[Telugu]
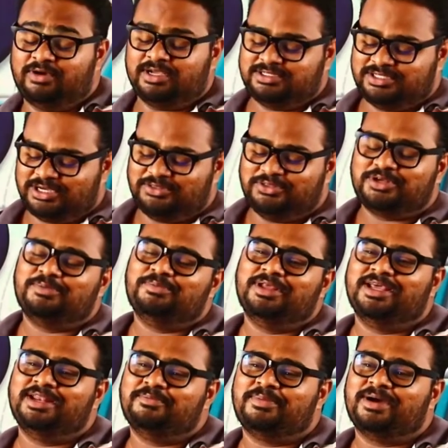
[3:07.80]
వాక్చాతుర్యం
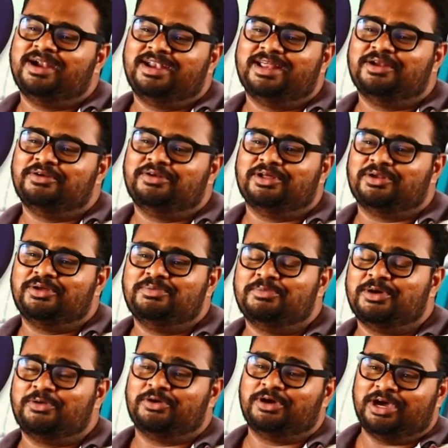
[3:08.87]
లేని పార్టీ అంటున్నారు
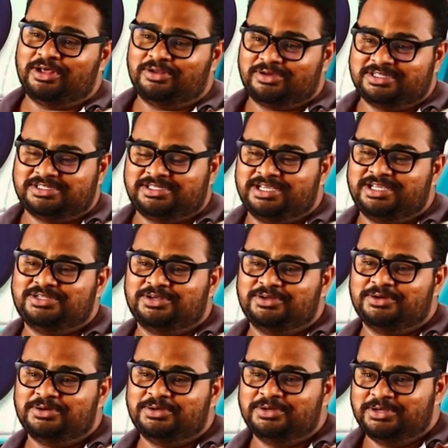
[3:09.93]
మరి ఒకనొక
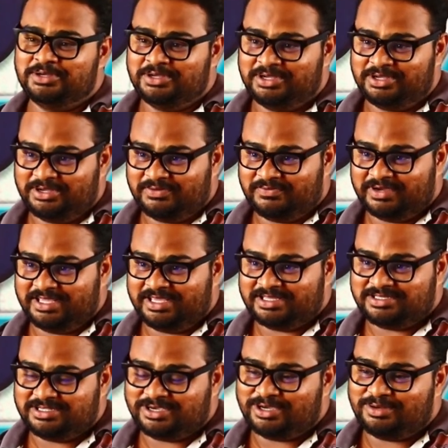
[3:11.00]
స్టేజ్లో
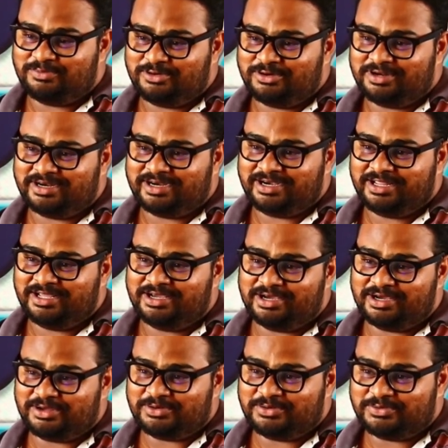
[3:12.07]
వైఎస్ జగన్మోహన్ రెడ్డి
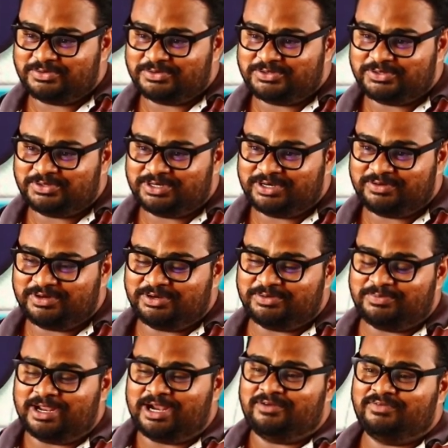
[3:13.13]
గారు కూర్చున్నటువంటి
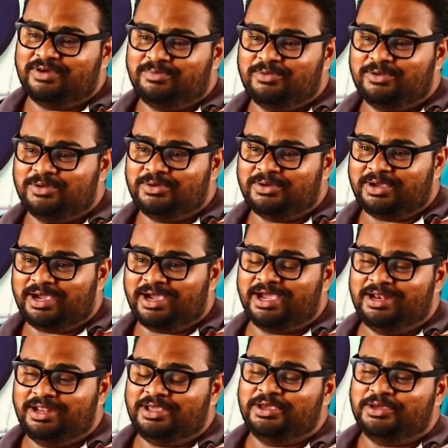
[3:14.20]
ప్లాట్ఫామ్లో
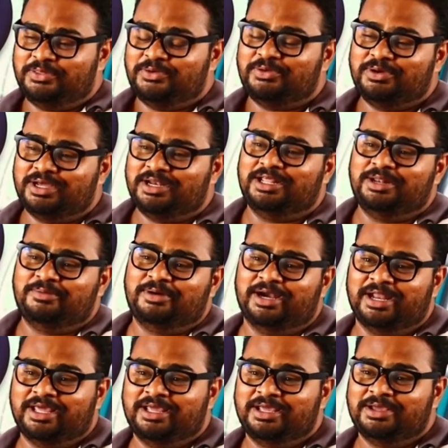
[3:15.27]
ఆయనకి ఎదురుగా
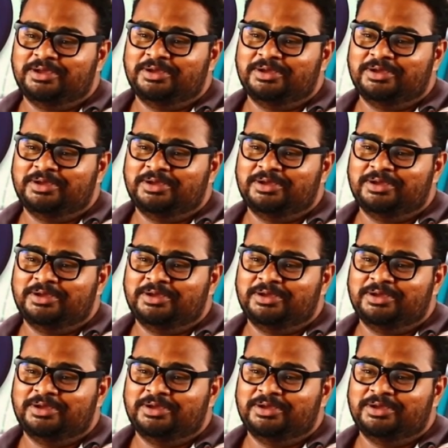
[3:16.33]
నిలబడి